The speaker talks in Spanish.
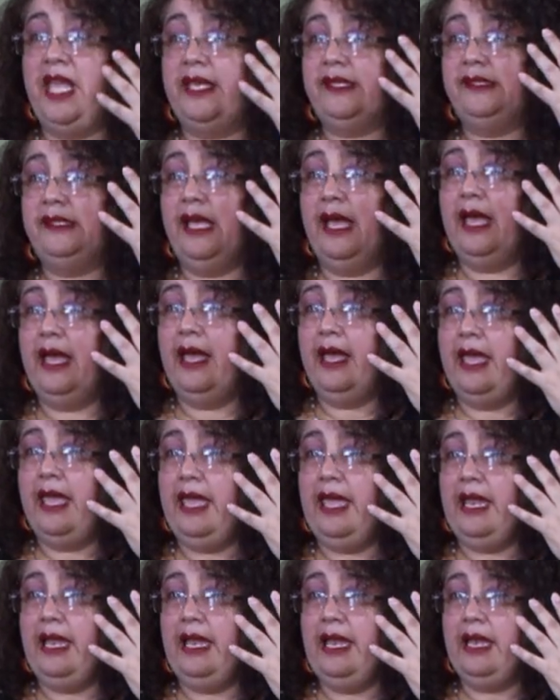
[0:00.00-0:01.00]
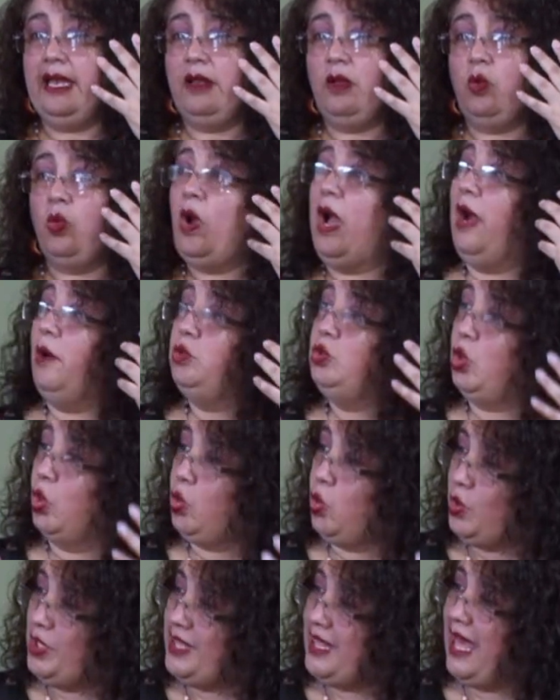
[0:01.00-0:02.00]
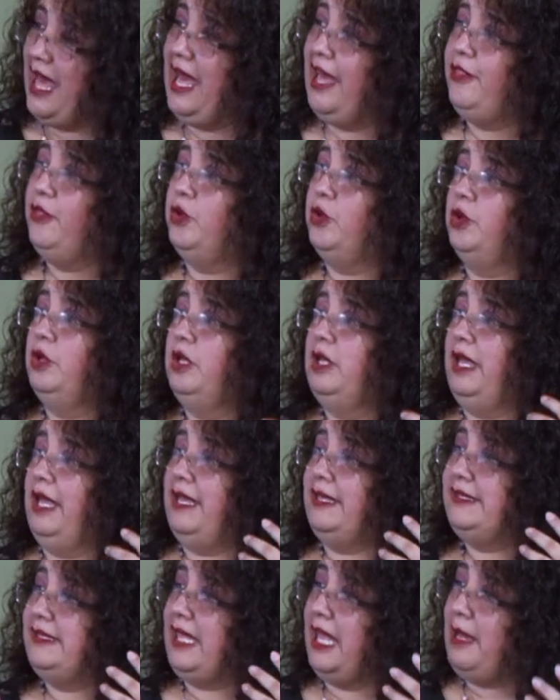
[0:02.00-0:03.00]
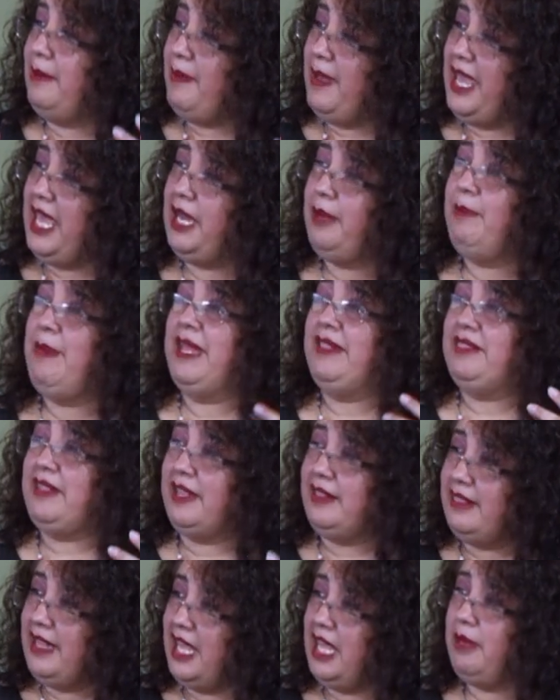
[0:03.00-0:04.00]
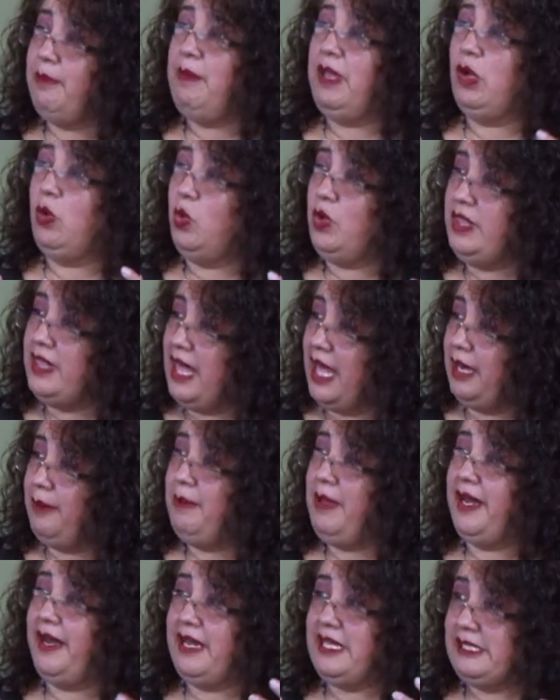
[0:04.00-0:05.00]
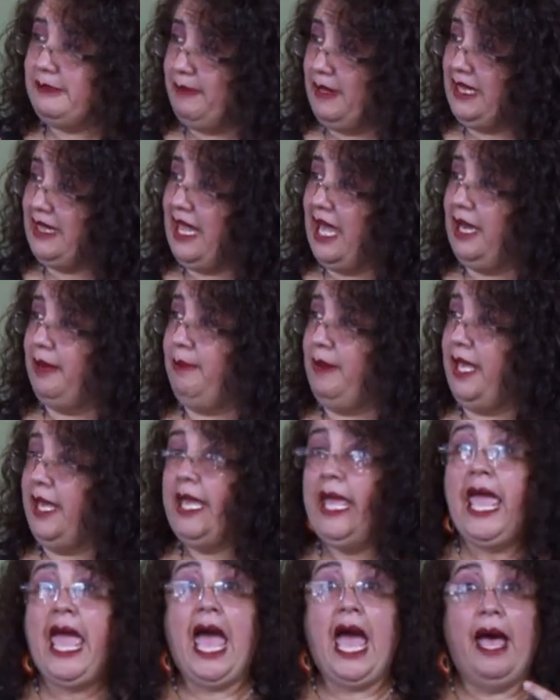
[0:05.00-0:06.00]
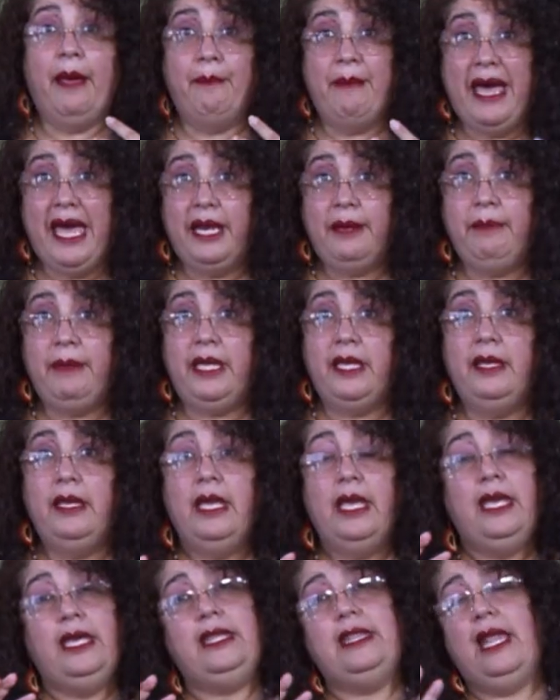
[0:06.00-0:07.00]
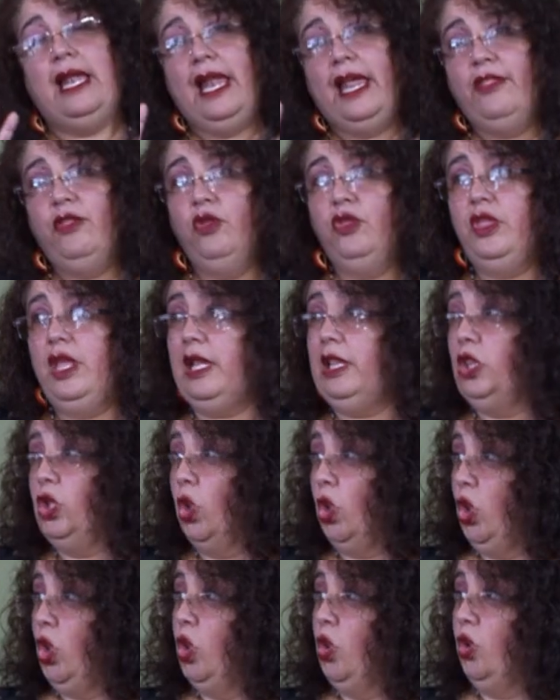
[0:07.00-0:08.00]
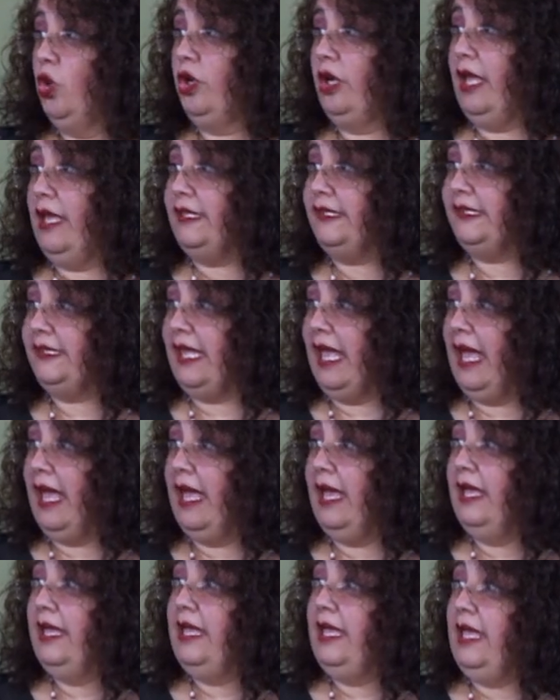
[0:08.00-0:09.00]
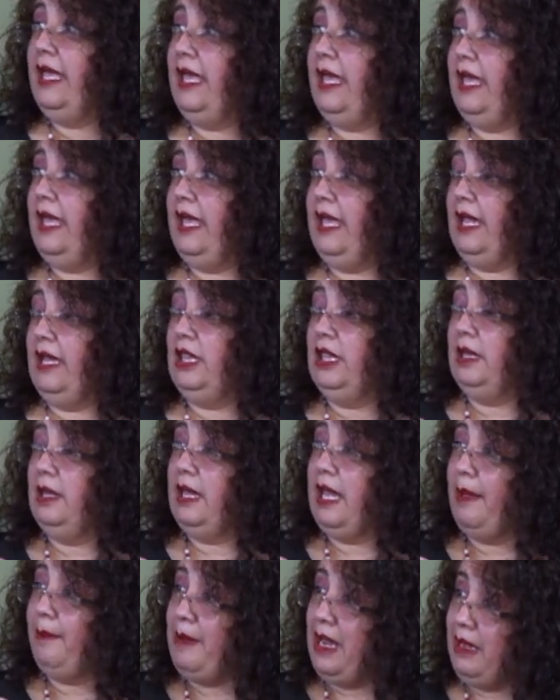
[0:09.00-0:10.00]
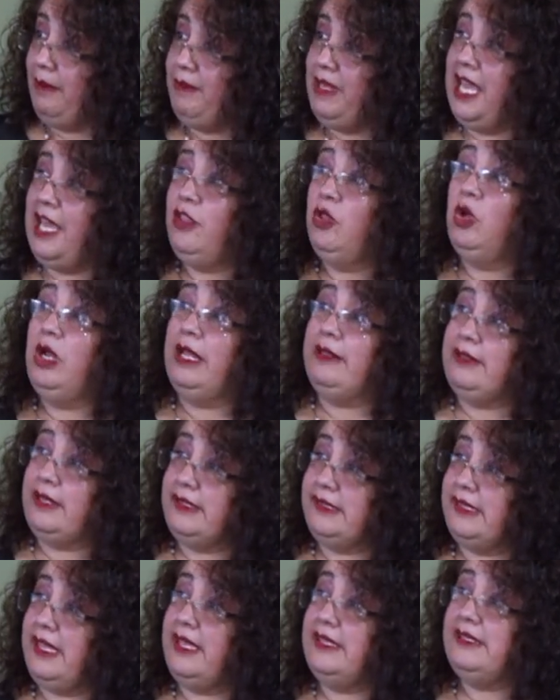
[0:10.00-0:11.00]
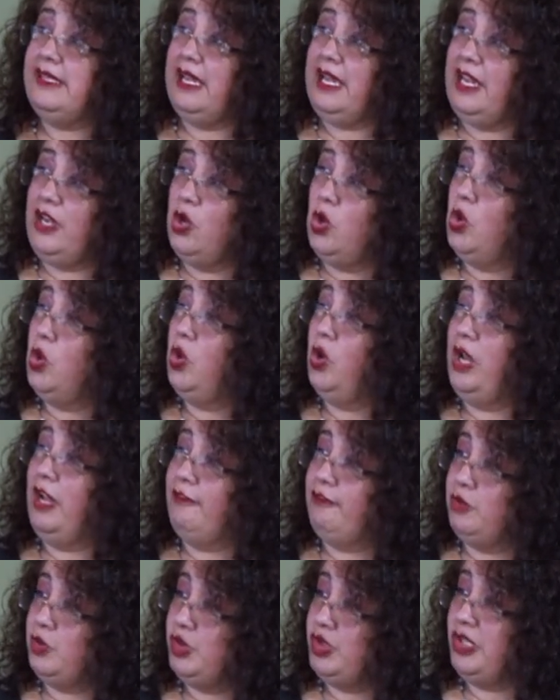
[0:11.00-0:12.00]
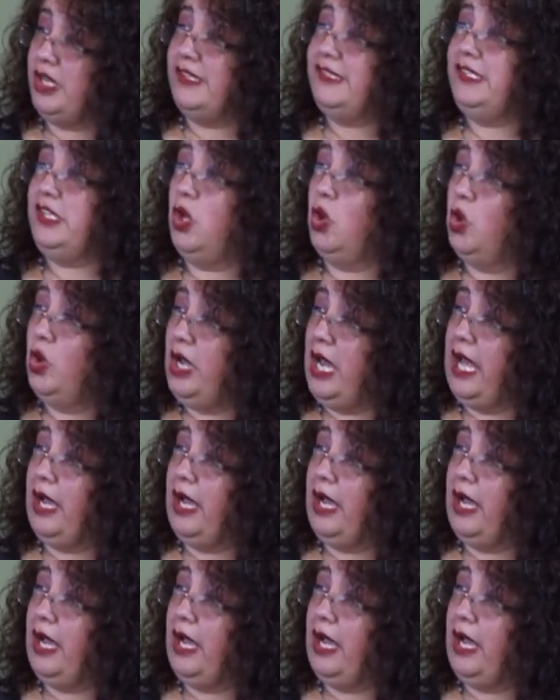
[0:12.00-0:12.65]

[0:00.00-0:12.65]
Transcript: está el autocuidado, está el verme, atenderme, cuidarme, respetarme, amarme. Y del lado del dolor está el, miedo, la tristeza, el enojo, la frustración,